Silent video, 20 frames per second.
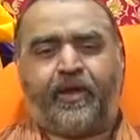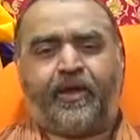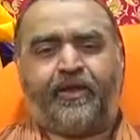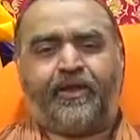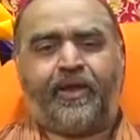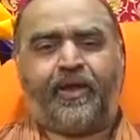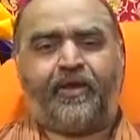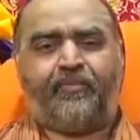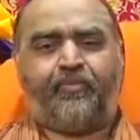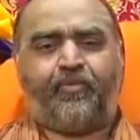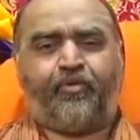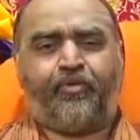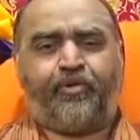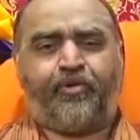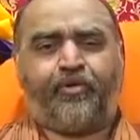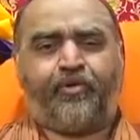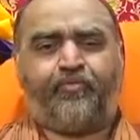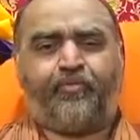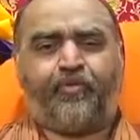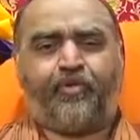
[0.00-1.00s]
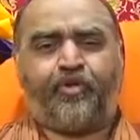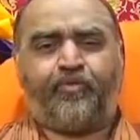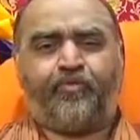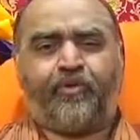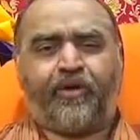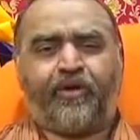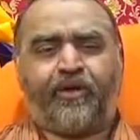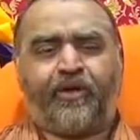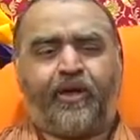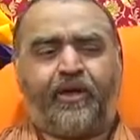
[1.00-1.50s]
அதே போன்று
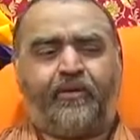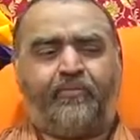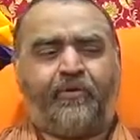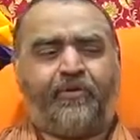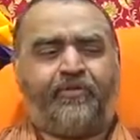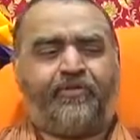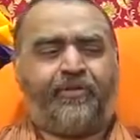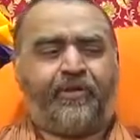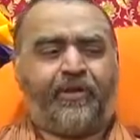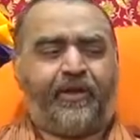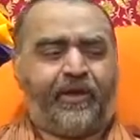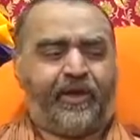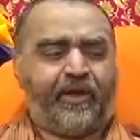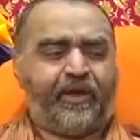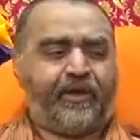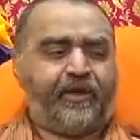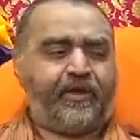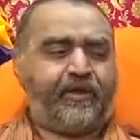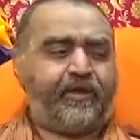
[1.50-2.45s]
பொதுமக்கள் மத்தியிலே